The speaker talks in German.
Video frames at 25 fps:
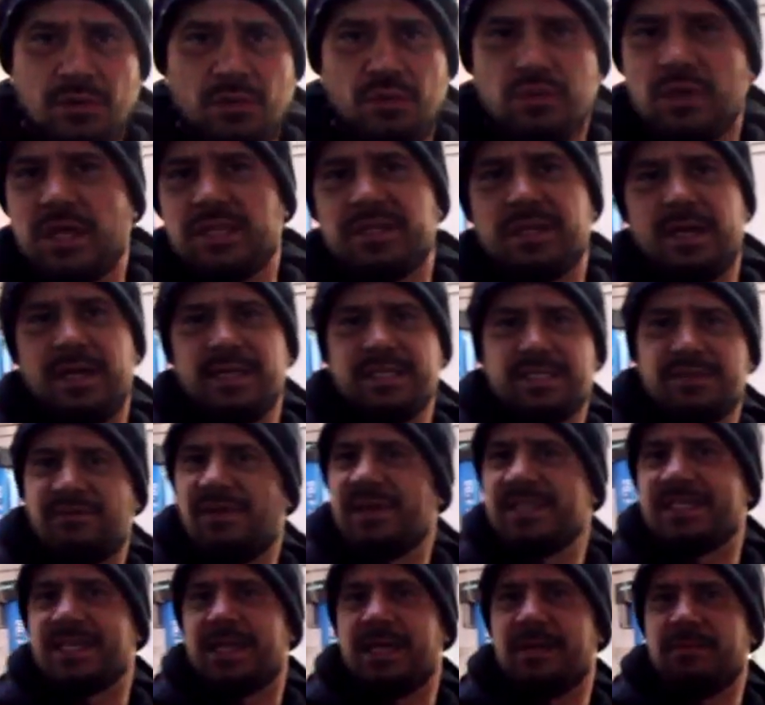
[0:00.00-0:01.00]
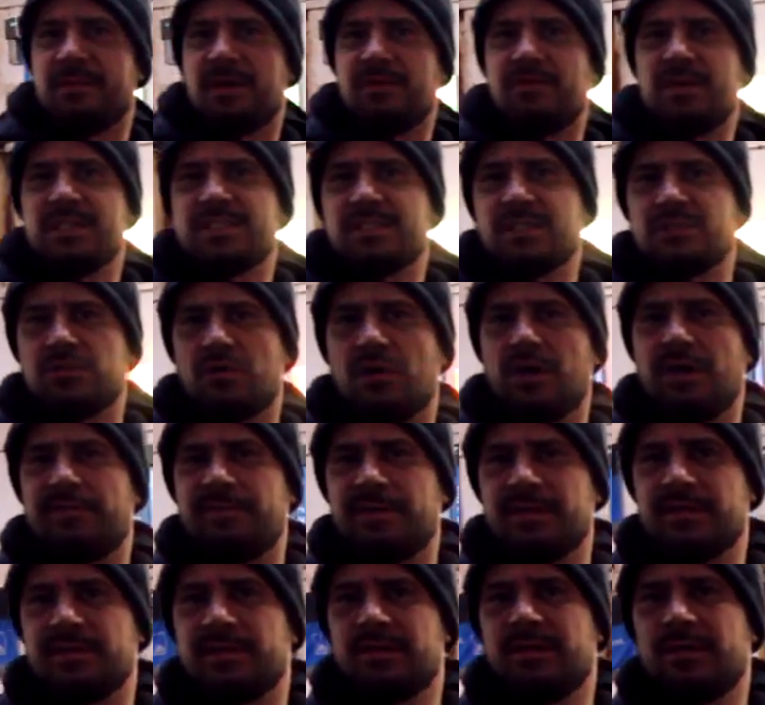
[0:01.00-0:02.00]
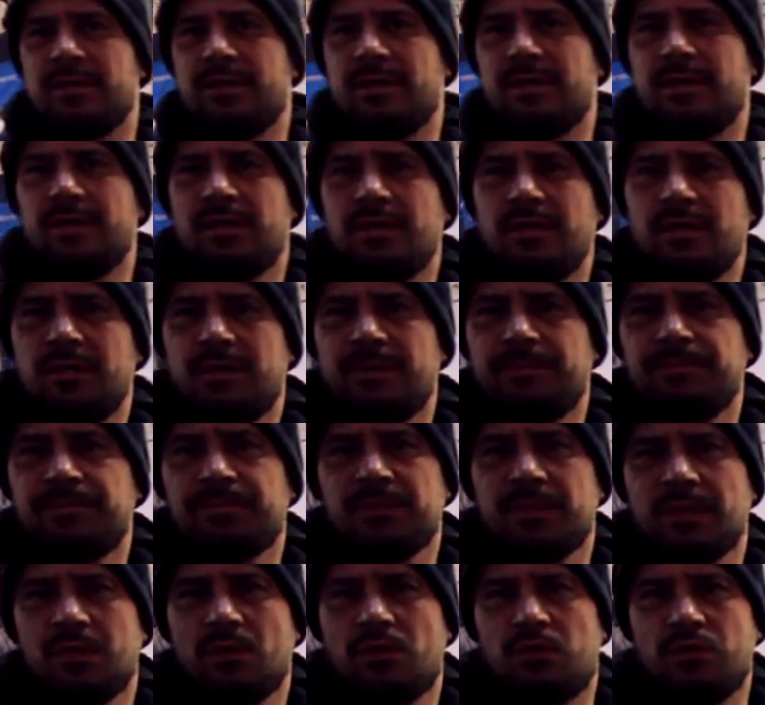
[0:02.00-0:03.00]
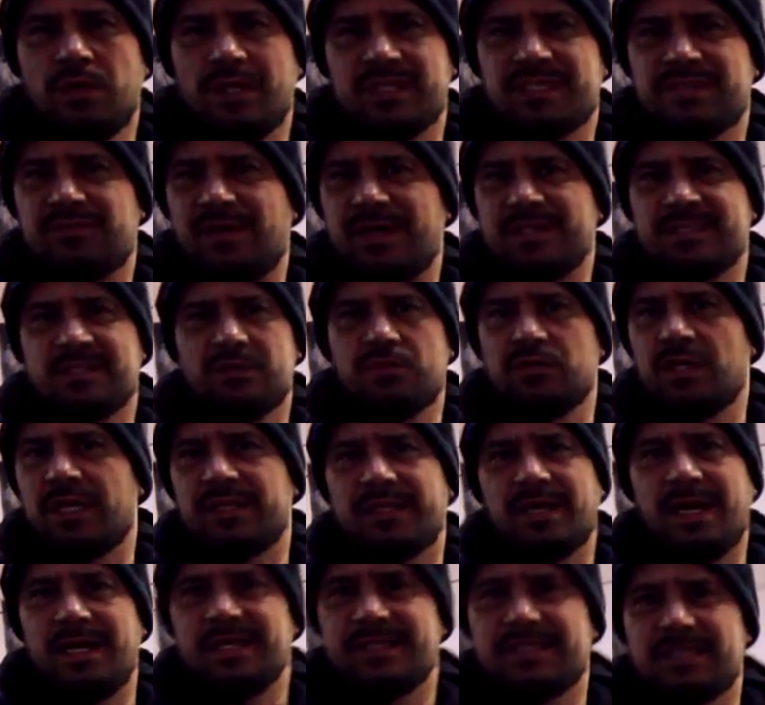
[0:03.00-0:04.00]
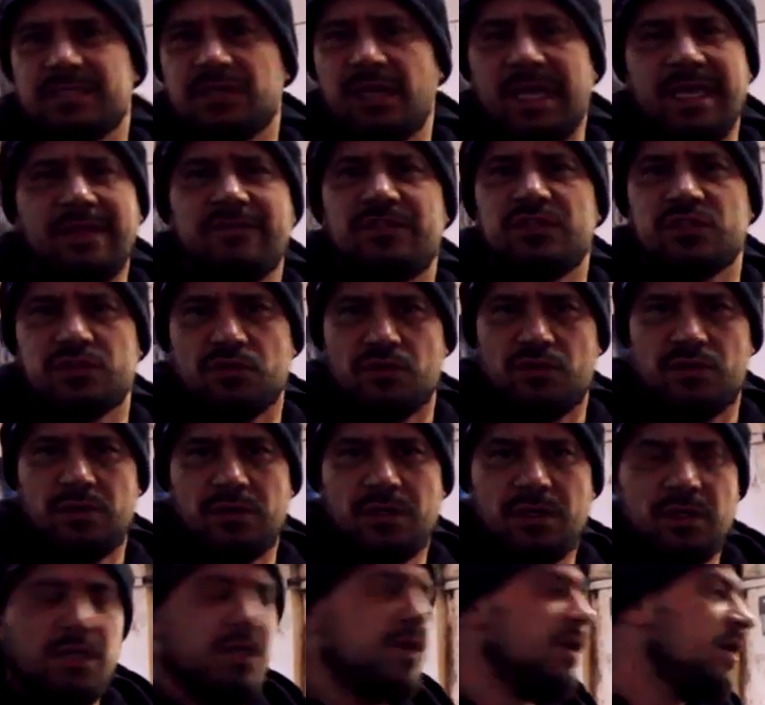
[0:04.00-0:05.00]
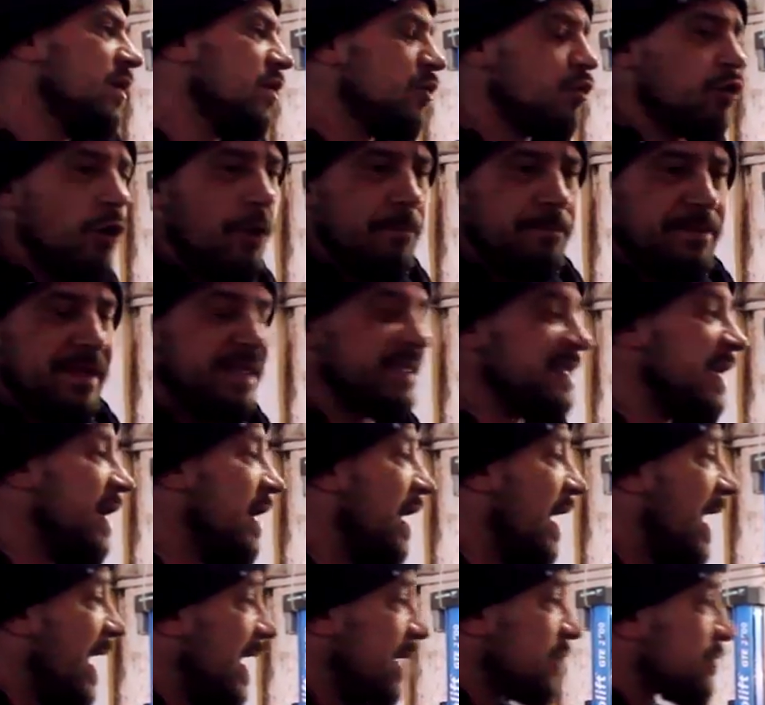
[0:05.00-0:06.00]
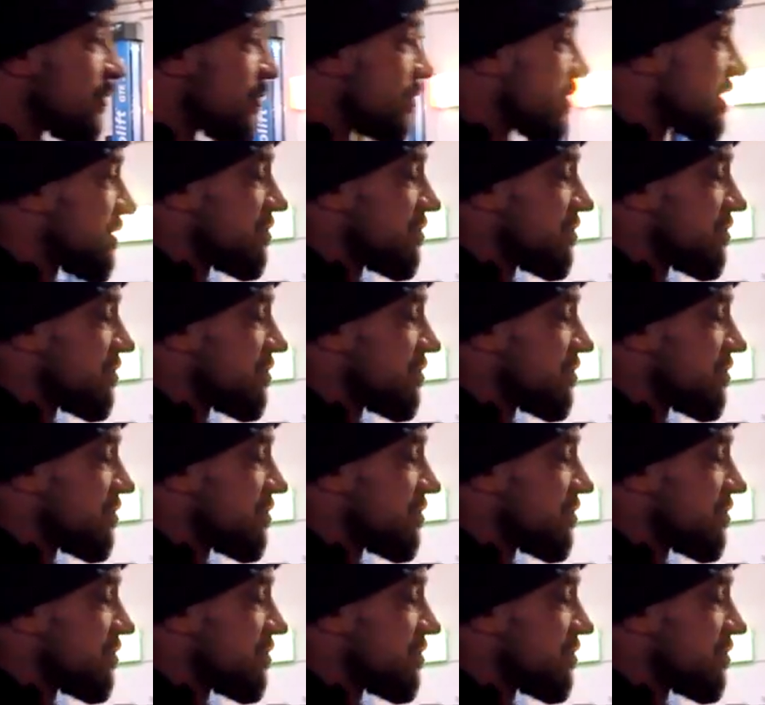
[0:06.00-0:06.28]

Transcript: 130, weiß ich gar nicht mehr. Weißt du das noch, Rafid? Ja, 120, 130, irgendwie so. Ja, so Komplett. Also